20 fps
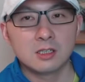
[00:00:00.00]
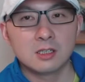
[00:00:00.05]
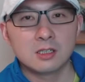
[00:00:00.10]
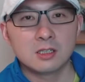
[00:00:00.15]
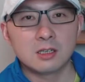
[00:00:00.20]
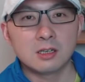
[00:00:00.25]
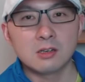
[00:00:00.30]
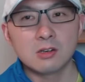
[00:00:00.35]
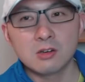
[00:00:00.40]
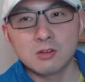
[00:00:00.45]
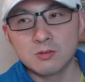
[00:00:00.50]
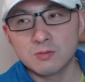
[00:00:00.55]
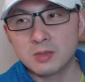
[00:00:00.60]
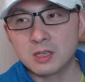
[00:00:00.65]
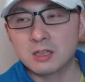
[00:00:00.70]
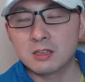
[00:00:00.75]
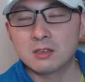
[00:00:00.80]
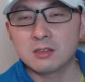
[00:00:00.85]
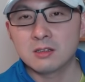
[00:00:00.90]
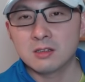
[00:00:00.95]
然后后面
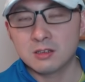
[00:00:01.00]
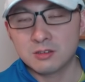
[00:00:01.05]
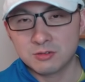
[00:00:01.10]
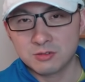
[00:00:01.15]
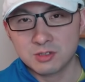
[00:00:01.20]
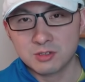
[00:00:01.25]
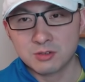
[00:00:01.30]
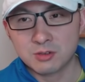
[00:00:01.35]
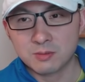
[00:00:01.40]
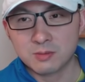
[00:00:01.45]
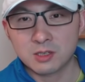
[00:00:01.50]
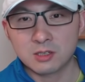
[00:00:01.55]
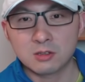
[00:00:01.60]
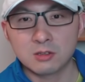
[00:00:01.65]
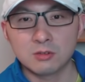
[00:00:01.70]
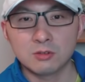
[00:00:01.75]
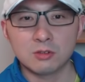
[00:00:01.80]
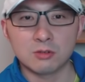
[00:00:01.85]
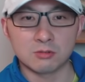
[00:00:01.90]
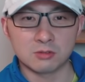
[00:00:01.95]
呢，那个邮寄选票
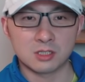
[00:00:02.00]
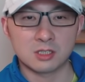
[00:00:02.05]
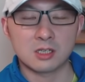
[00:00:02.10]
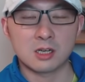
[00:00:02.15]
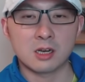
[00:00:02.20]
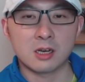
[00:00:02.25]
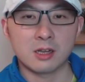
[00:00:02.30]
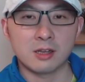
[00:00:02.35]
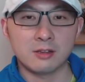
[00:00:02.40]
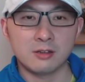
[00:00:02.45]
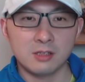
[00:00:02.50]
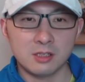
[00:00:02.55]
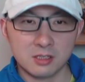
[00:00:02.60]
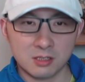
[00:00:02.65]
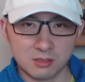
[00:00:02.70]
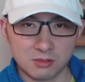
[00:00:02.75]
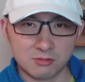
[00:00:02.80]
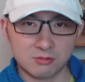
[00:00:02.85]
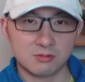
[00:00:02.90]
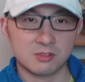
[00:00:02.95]
都统计上来，那些
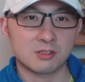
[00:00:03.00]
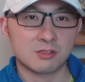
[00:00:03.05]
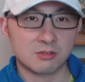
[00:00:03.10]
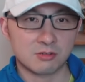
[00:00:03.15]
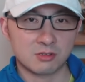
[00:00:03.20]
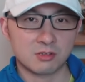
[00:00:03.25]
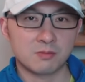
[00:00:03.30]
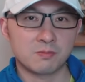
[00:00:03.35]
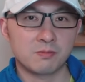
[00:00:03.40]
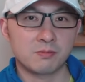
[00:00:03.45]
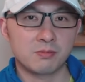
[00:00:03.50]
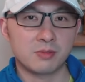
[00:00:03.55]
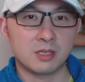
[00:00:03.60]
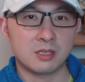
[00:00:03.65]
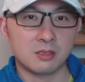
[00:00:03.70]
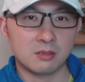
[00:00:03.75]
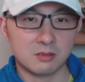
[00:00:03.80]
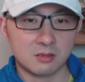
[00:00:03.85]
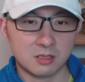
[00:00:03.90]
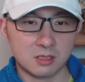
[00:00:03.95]
数字就是
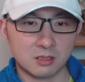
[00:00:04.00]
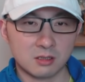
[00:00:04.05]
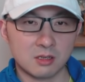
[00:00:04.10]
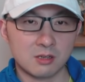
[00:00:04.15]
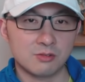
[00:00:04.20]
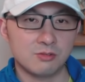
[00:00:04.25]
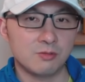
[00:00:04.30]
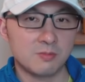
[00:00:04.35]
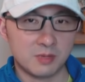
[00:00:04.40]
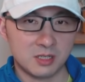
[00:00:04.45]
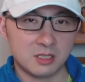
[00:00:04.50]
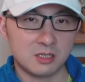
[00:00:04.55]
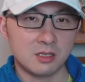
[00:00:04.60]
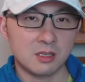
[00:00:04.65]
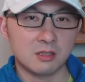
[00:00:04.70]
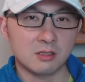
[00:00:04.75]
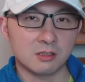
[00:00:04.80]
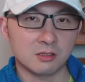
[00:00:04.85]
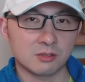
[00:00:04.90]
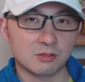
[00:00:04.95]
被相当于被限
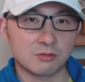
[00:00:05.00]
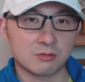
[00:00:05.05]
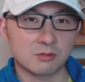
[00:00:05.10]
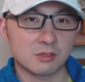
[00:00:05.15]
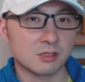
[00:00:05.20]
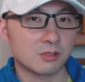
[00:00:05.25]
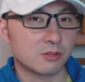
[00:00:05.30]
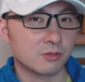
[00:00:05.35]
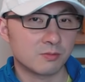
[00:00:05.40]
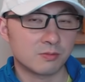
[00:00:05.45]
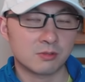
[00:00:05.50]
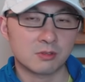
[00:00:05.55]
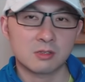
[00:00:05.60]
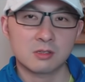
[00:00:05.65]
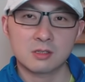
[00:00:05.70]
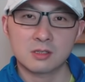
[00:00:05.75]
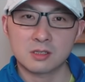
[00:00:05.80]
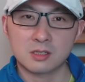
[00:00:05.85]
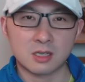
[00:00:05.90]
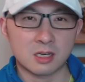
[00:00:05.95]
定的数字，就不是
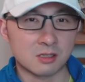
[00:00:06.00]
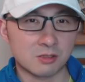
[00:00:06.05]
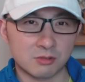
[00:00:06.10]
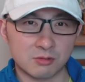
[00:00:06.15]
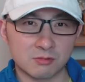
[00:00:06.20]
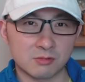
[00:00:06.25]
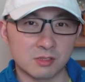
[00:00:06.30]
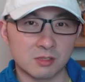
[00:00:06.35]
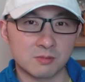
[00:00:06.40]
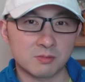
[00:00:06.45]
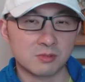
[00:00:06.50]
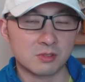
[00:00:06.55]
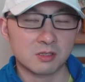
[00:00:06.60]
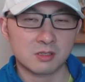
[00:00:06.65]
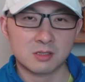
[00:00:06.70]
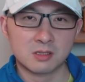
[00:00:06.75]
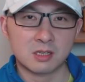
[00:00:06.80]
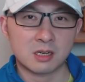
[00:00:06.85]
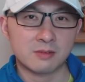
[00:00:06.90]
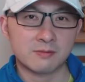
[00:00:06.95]
自然数字，不是
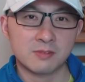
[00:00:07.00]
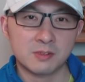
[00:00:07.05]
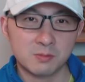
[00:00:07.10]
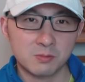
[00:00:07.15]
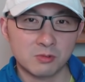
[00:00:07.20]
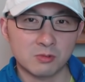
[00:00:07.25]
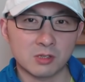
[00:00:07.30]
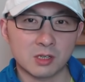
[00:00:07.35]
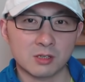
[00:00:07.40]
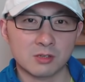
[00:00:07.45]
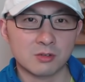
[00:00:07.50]
自然分布的，